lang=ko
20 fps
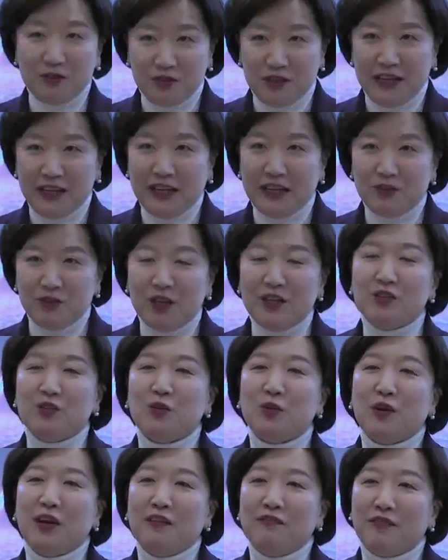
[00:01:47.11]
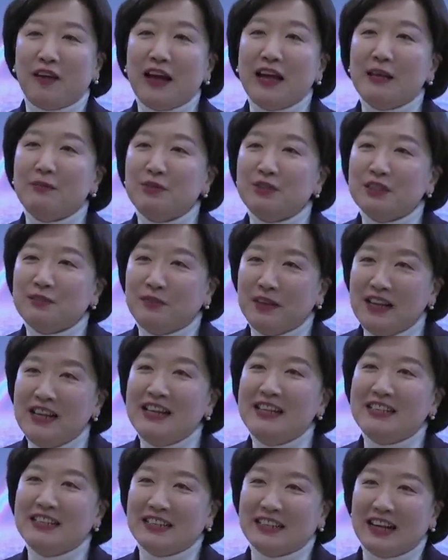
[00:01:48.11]
세계 최초의 5G
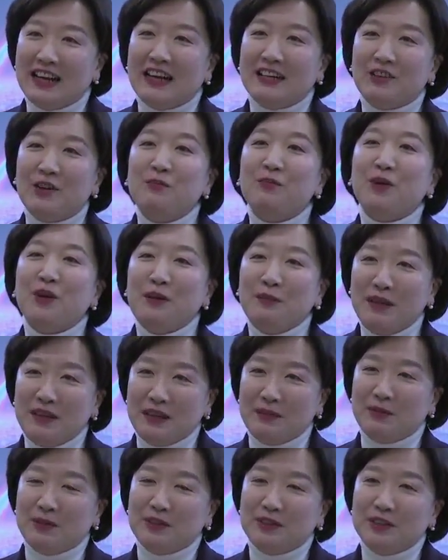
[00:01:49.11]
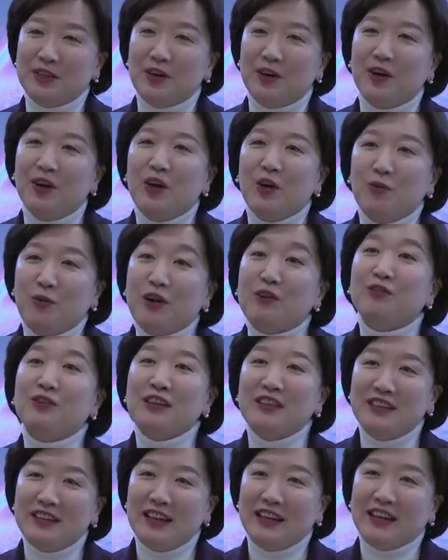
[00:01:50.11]
빌리지가 선보임이 되면서
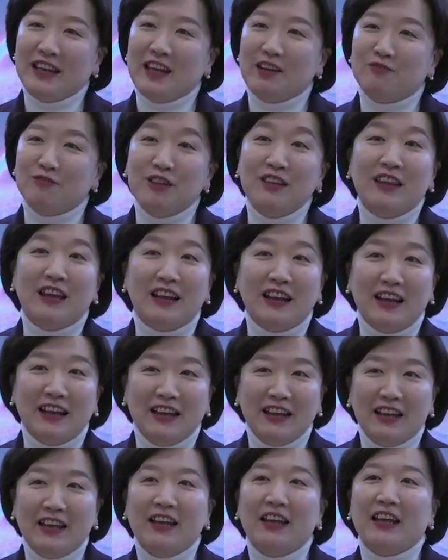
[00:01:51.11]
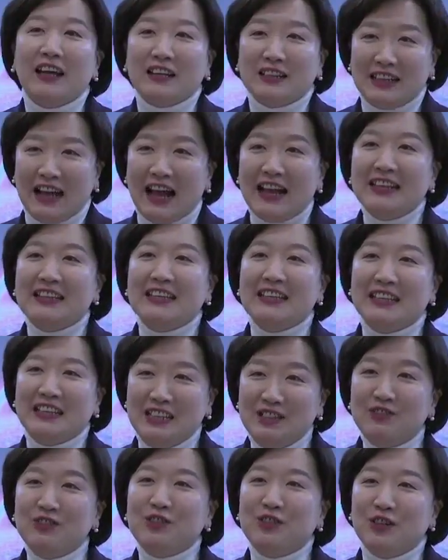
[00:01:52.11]
외국인들에게 우리나라의 그 IT
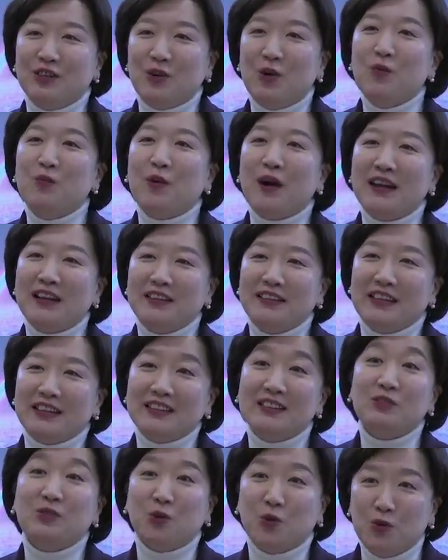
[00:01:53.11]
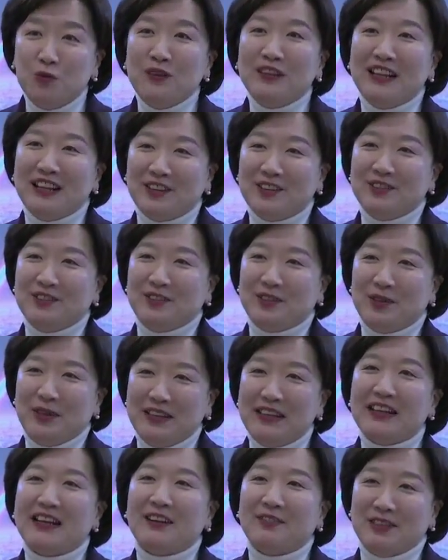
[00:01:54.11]
기술을 홍보하는 데 큰 도움이 될 것으로
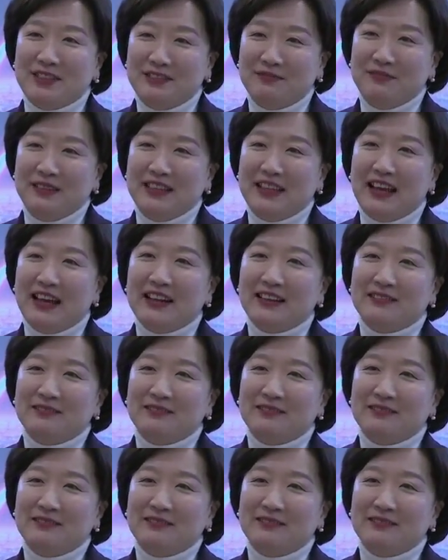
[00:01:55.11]
예상하고 있습니다.